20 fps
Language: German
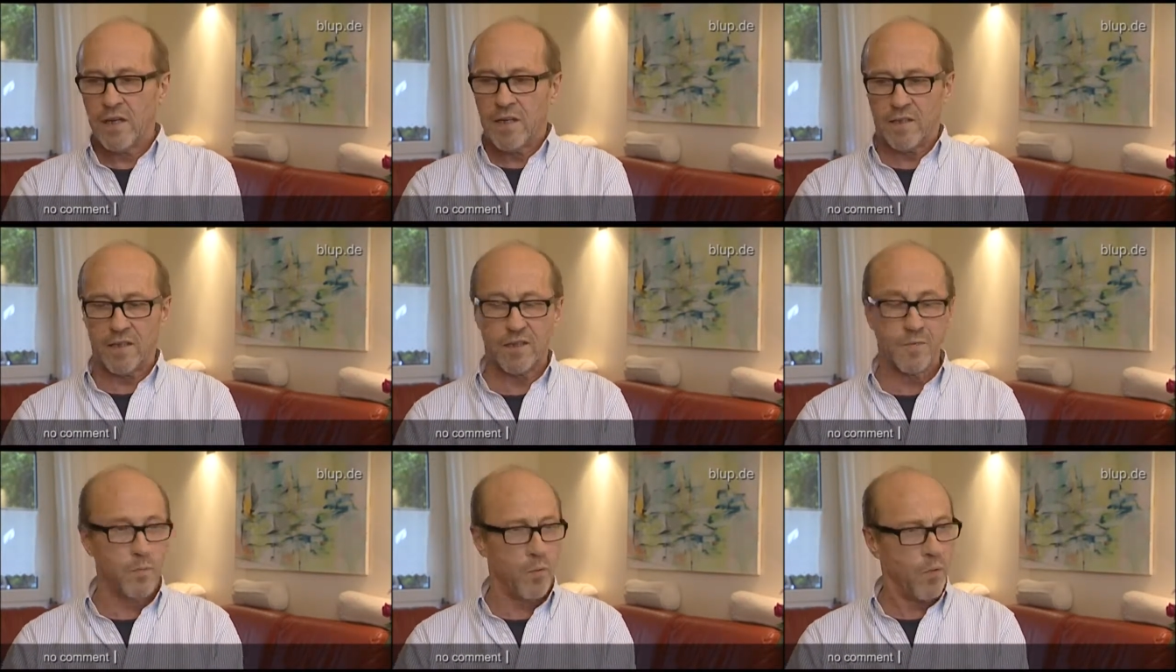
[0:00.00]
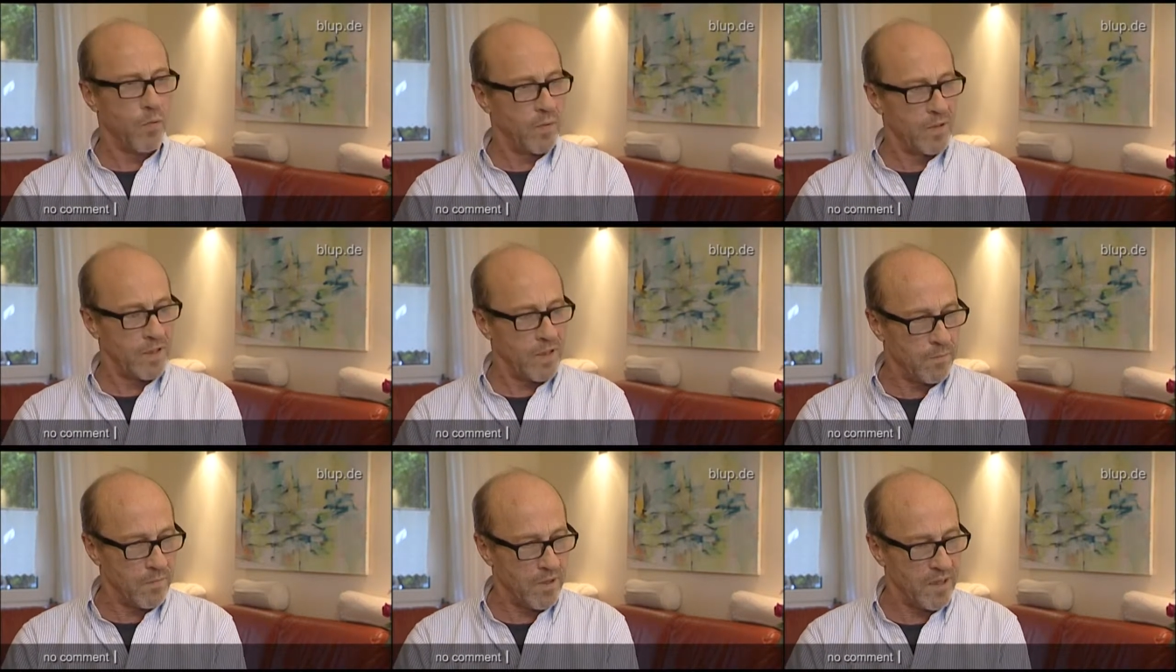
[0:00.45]
das
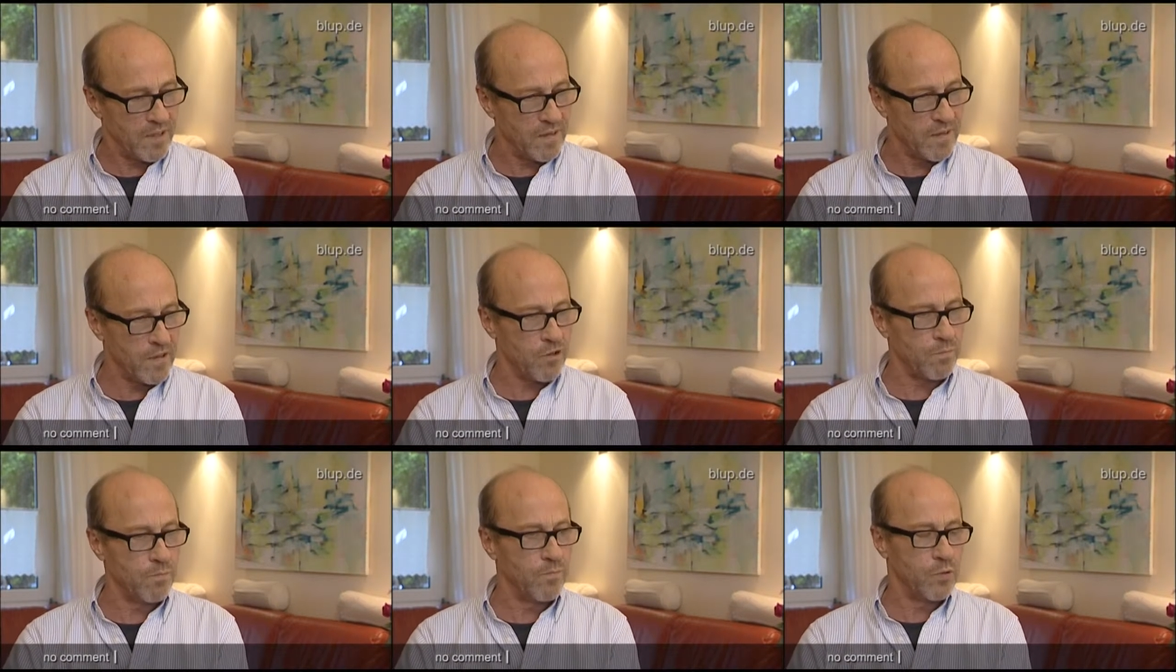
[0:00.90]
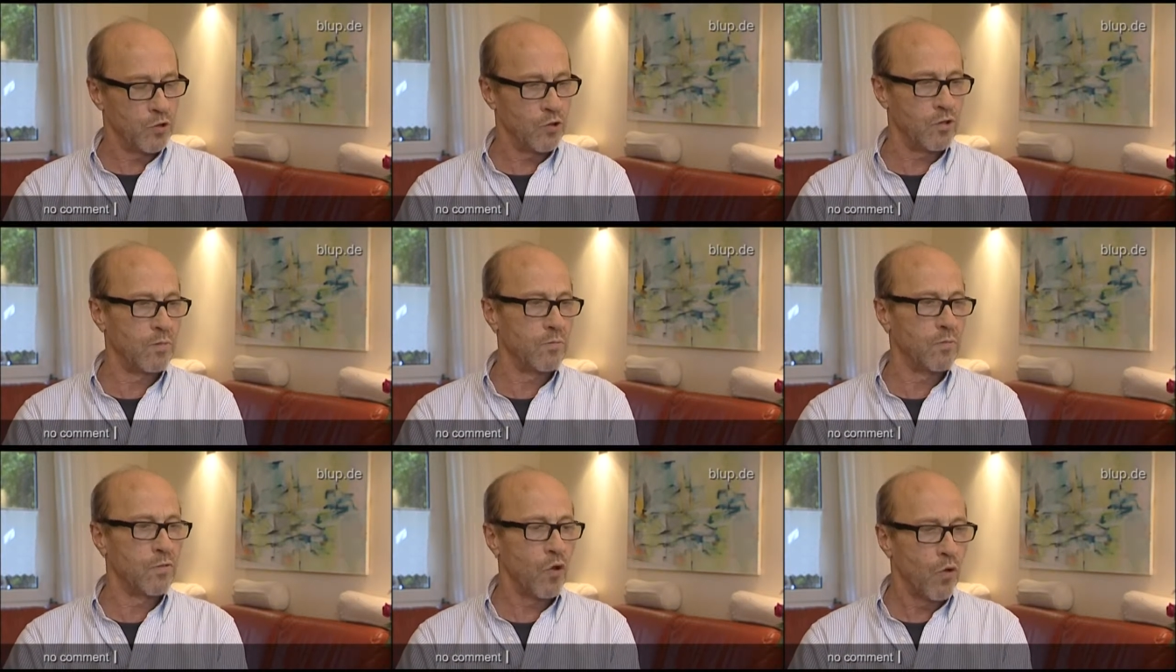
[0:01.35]
Problem lässt sich
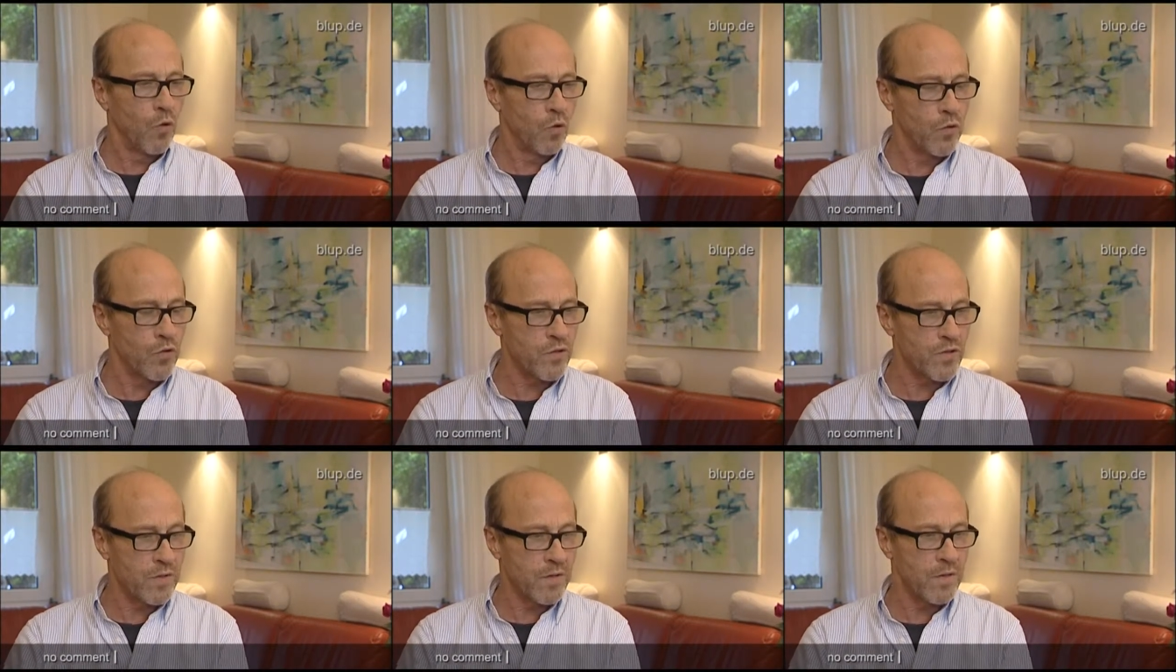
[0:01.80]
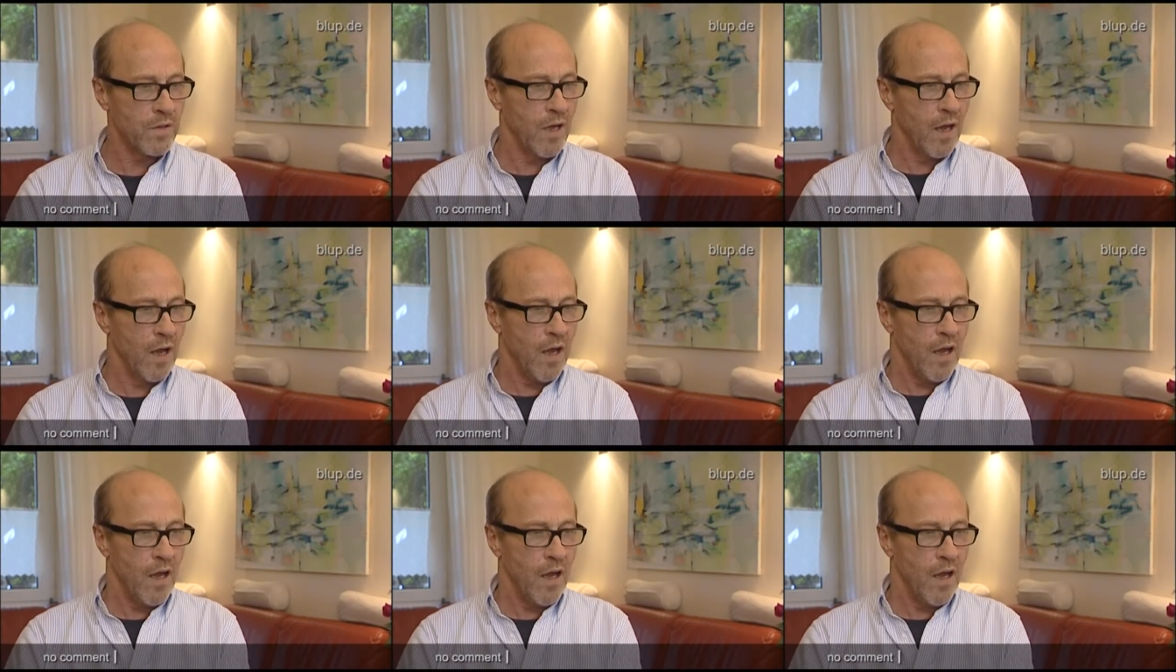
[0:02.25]
bestimmt lösen.